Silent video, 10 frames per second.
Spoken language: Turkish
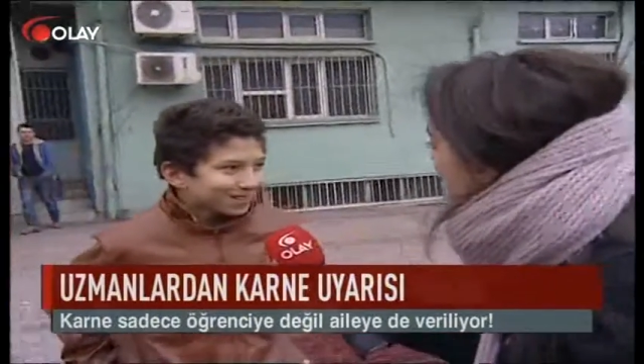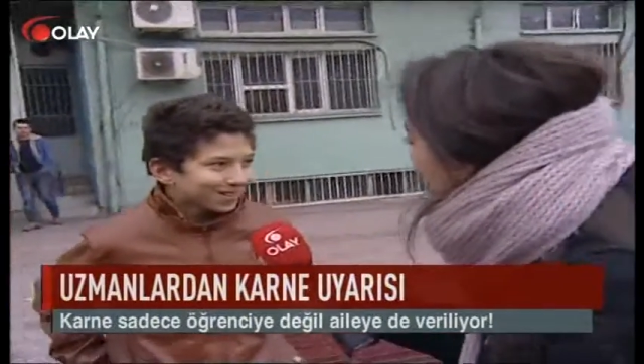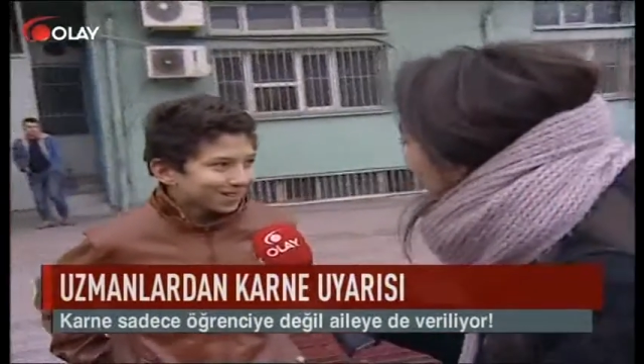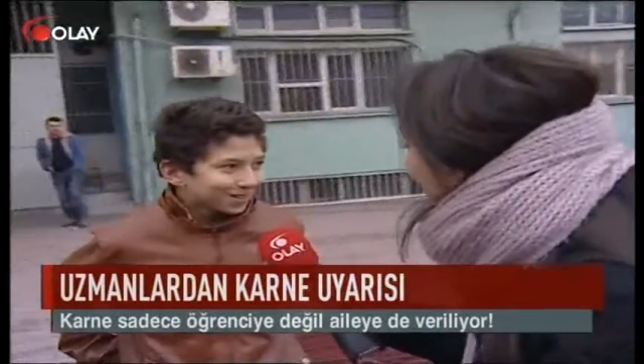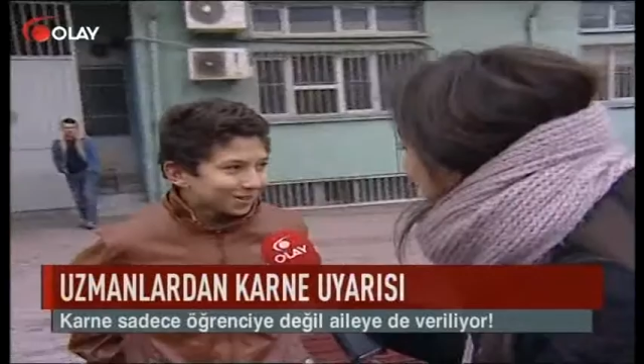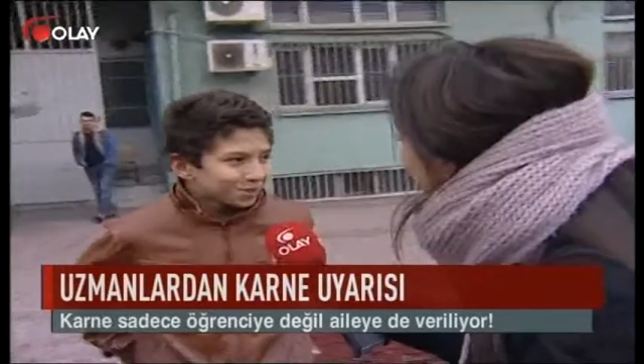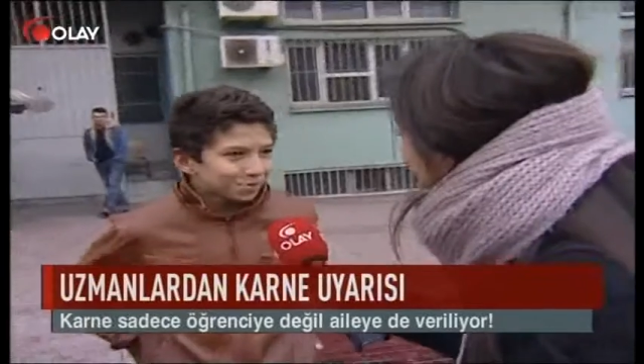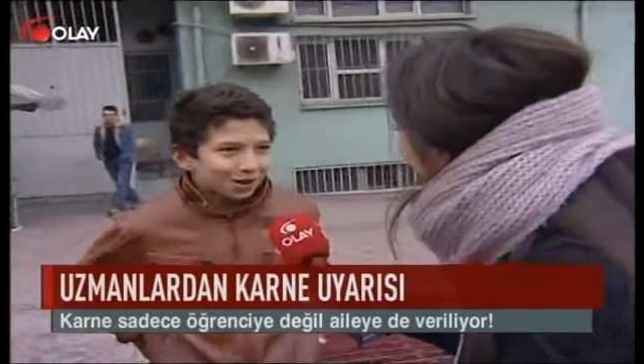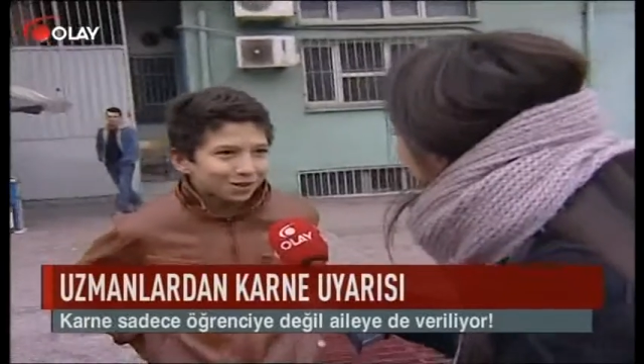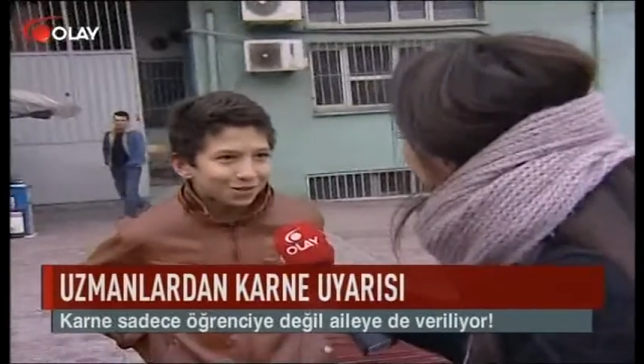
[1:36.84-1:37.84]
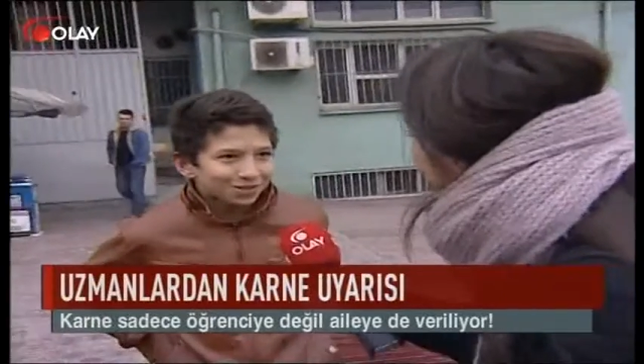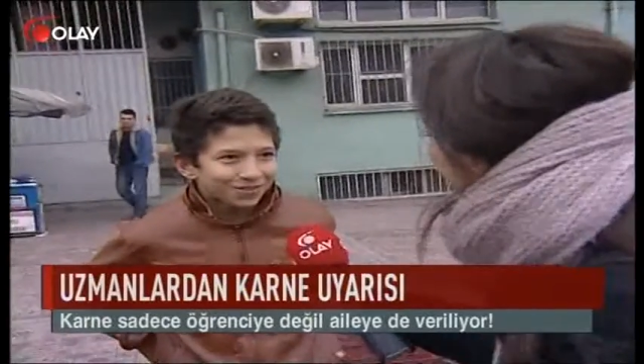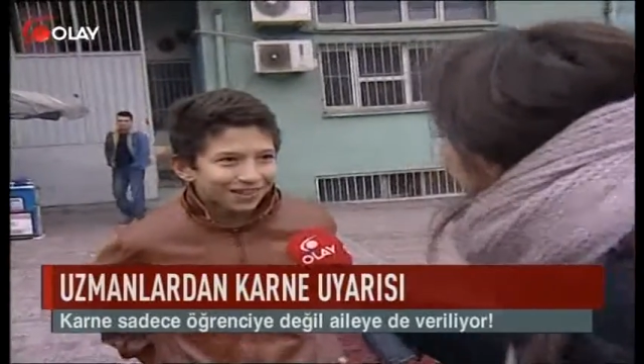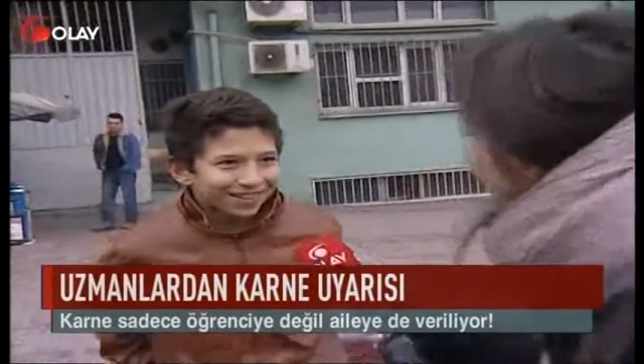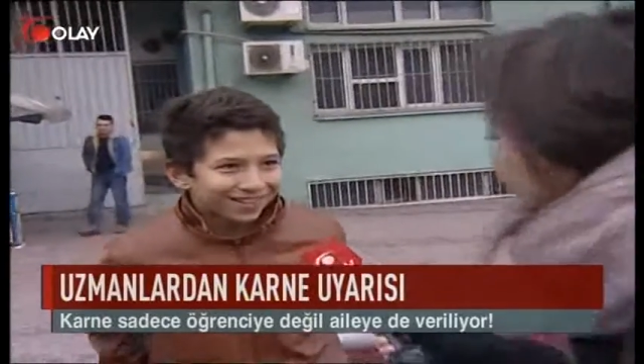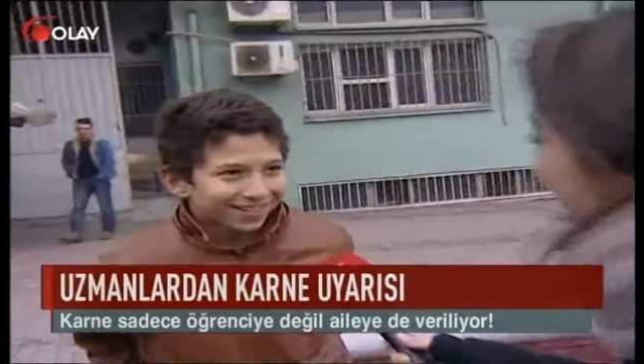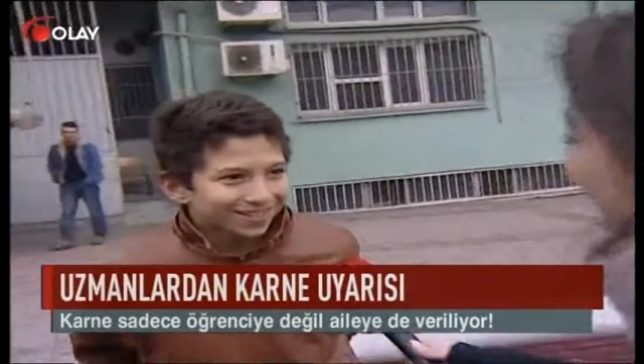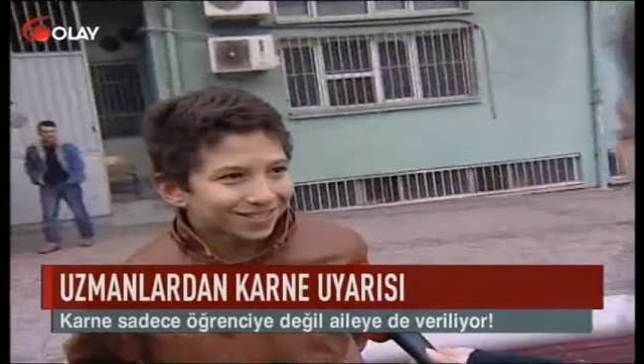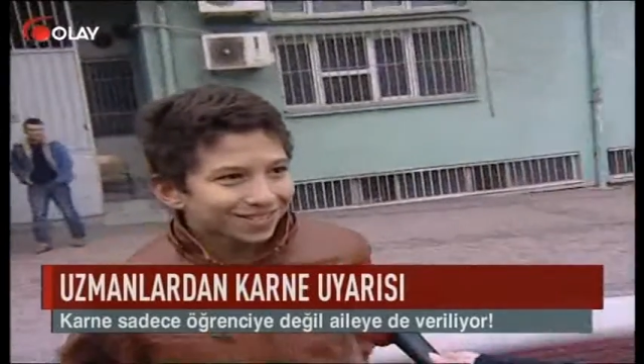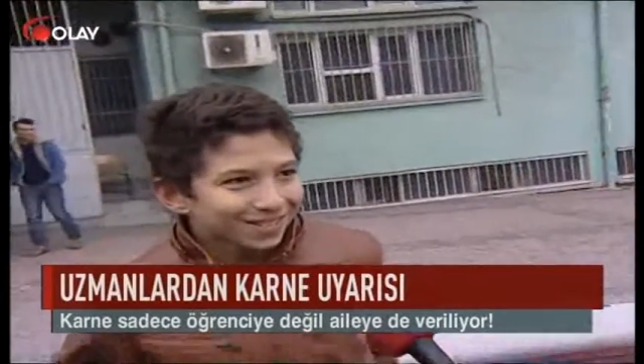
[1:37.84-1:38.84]
Ee, süper loto gibi geldi.
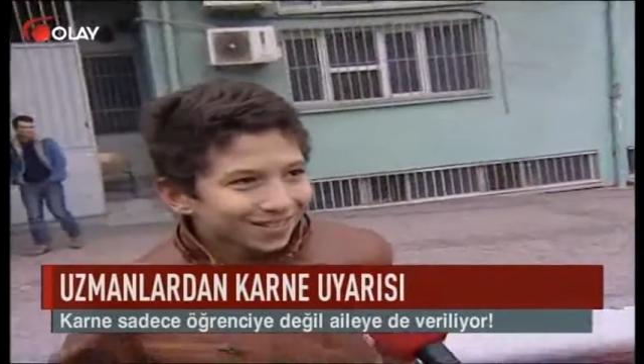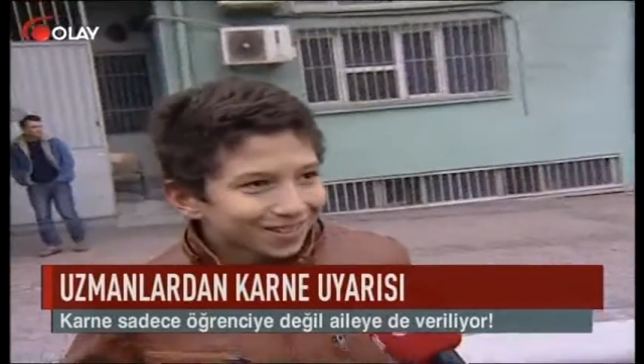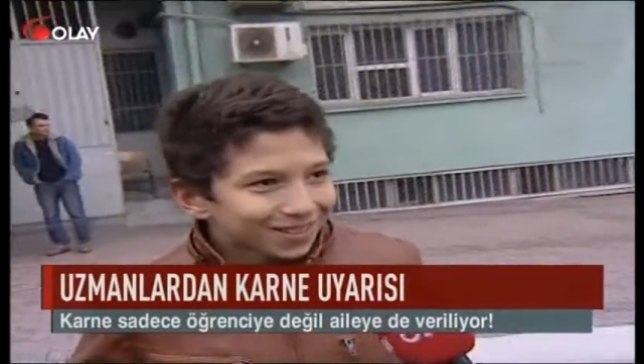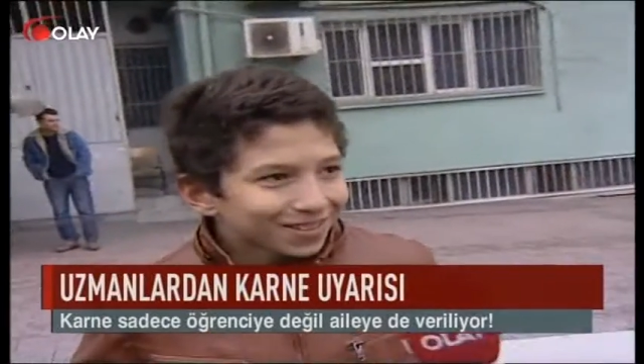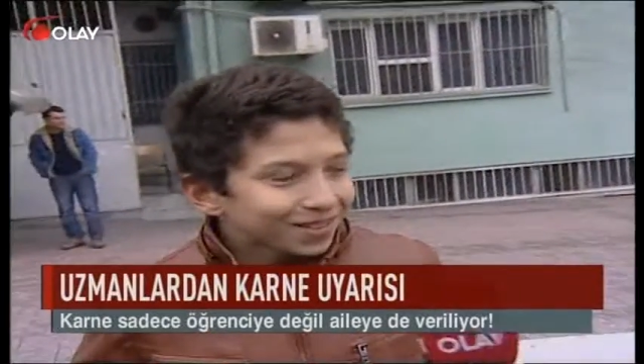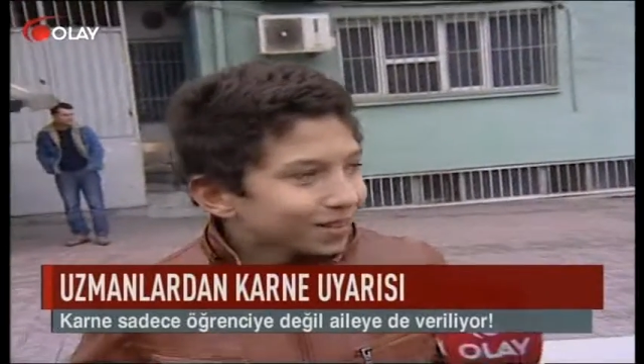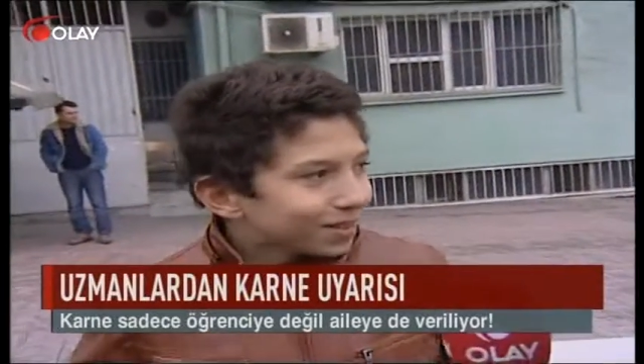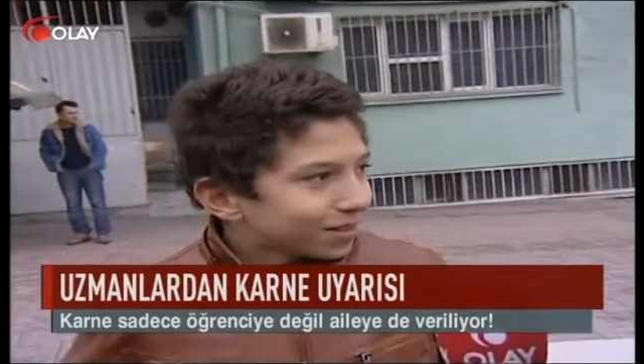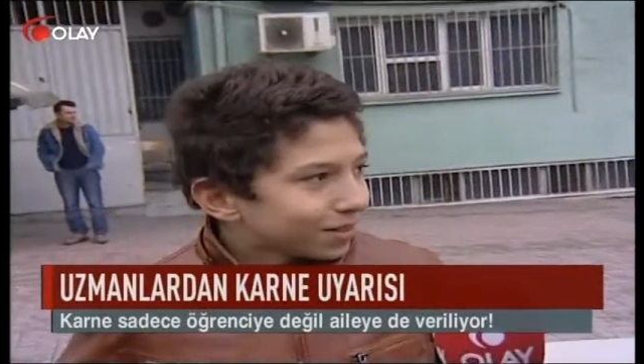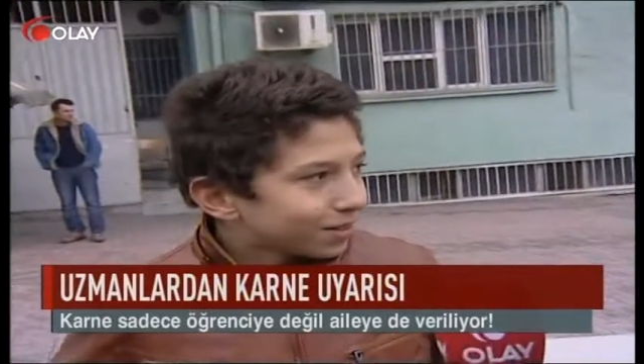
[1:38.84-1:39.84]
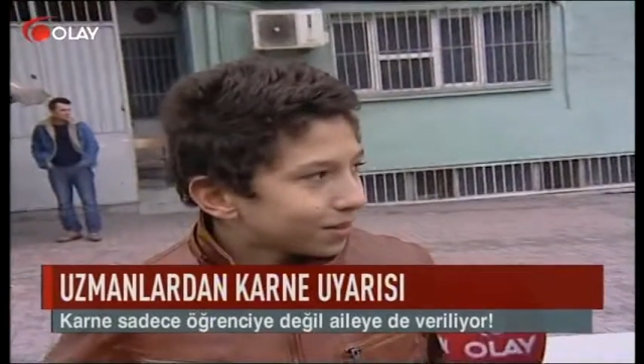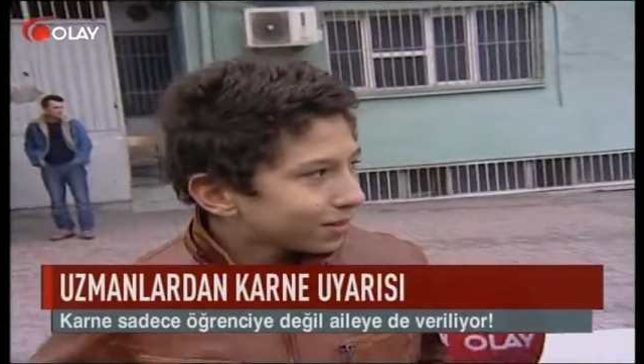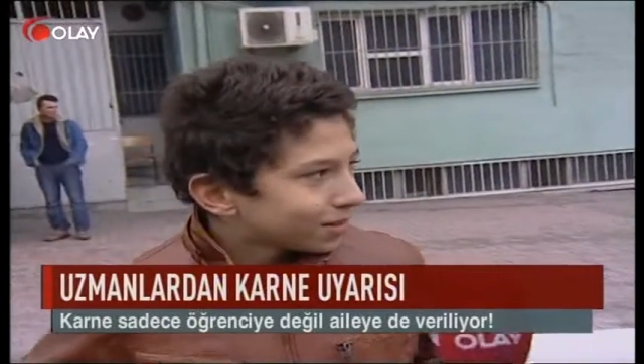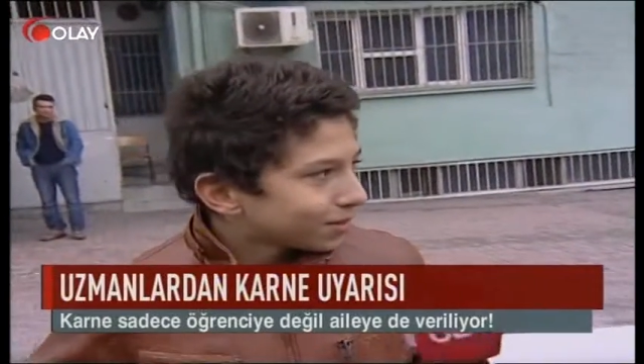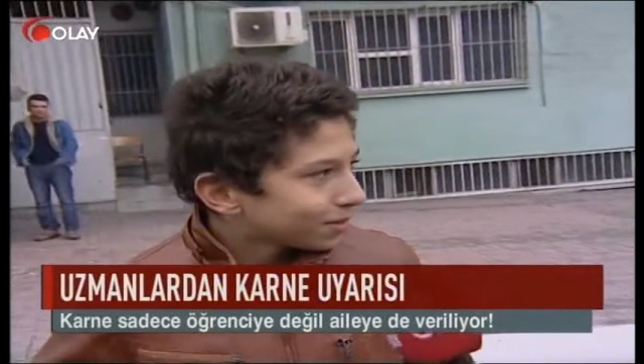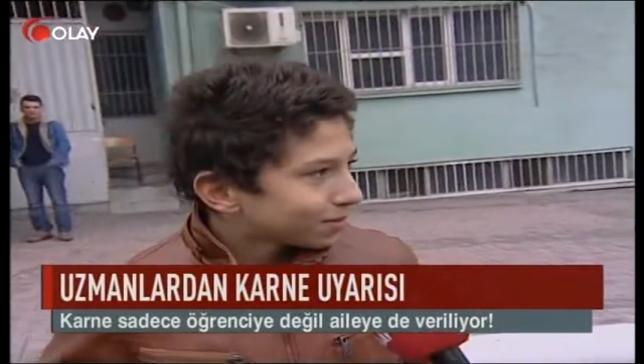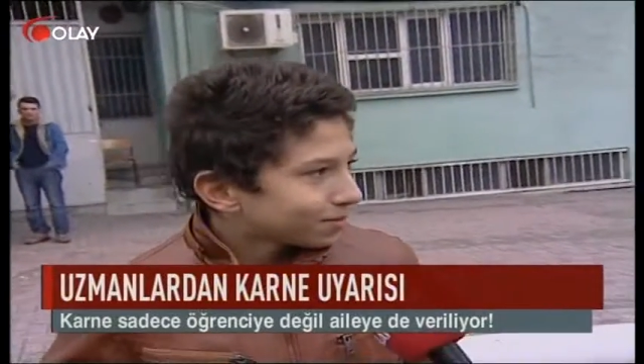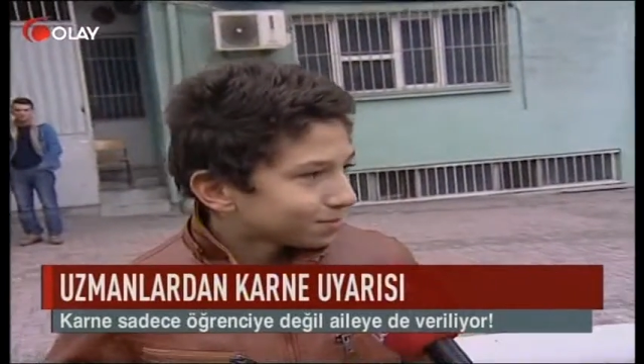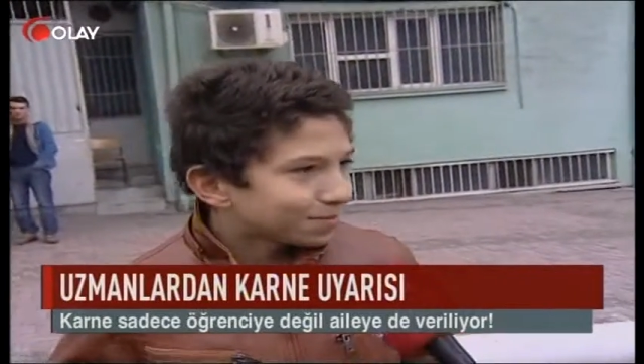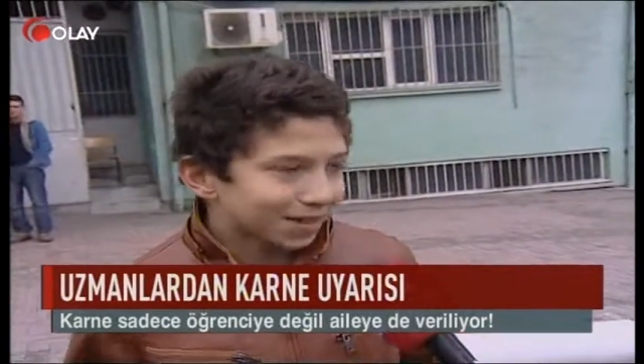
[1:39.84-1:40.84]
Peki anne baba kızıyor mu?
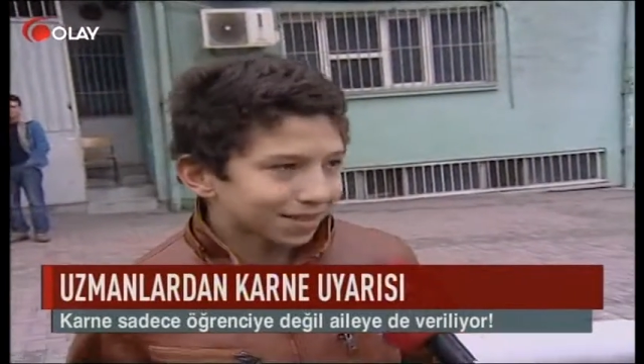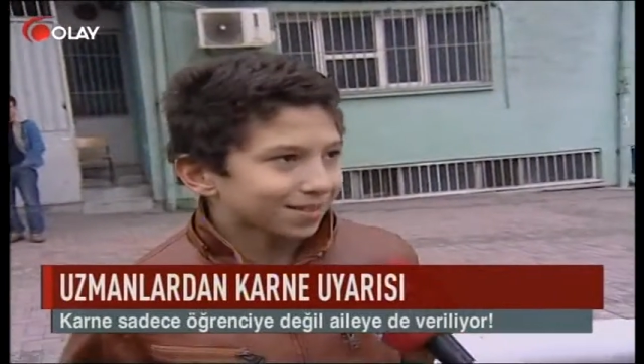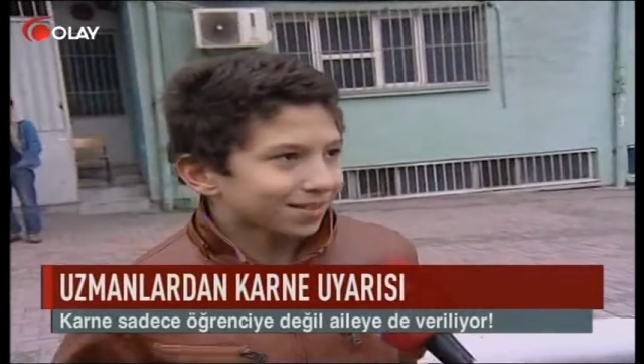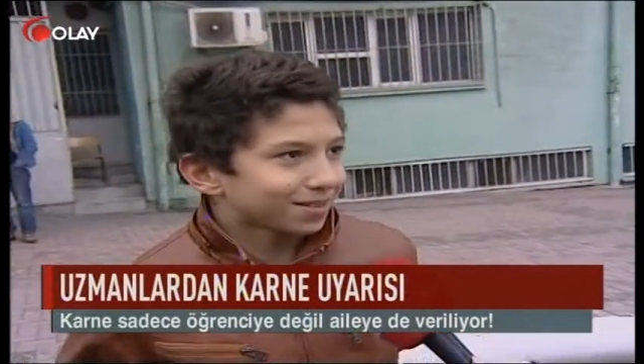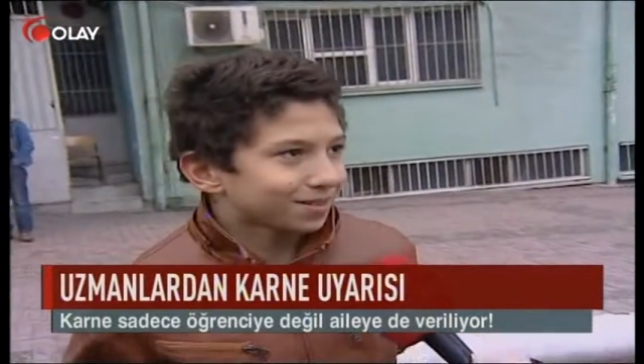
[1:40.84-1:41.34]
Biraz.